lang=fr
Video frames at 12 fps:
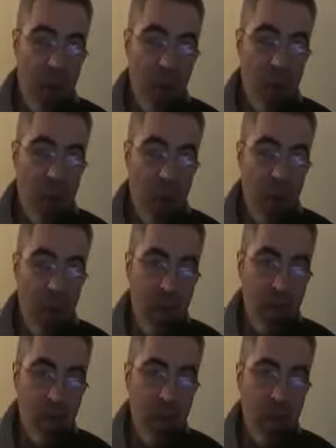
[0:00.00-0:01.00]

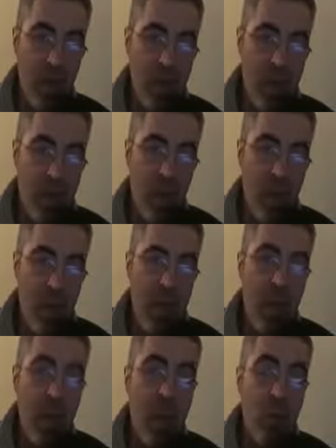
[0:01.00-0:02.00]
les, gens ils ont des
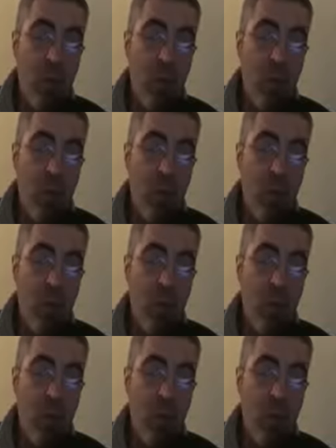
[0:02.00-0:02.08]
problèmes.